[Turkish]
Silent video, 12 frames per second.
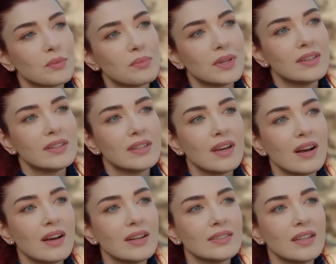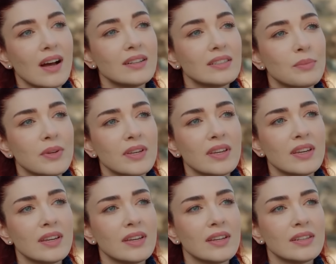bir yanar
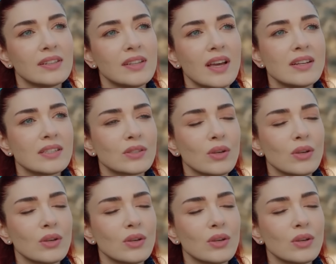bir de